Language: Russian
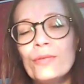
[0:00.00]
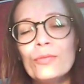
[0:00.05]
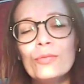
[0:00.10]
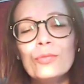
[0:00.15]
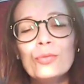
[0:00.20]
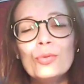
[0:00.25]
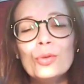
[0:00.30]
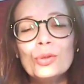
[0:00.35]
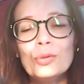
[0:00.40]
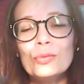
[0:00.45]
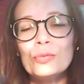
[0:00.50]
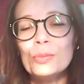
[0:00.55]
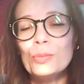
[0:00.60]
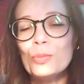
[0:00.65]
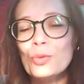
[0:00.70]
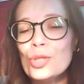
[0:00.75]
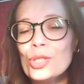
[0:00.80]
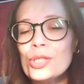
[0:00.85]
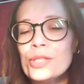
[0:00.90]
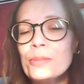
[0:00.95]
воду вы
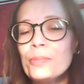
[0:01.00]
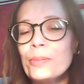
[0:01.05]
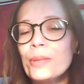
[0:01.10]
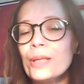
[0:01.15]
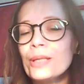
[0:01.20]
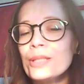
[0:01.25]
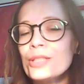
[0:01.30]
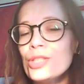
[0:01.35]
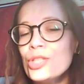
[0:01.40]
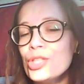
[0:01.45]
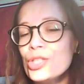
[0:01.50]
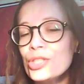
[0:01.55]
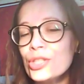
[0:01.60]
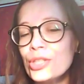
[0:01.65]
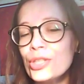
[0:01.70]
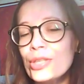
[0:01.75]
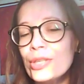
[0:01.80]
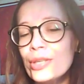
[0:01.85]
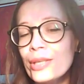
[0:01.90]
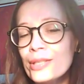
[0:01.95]
можете
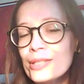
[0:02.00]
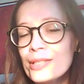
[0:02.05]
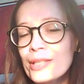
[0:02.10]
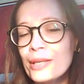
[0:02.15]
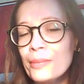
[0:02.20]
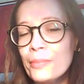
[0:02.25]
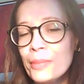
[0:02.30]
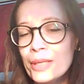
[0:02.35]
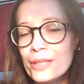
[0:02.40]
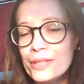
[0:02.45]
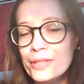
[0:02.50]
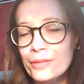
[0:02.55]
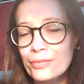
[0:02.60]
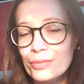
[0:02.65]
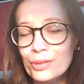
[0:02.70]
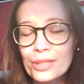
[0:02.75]
практически не заметить.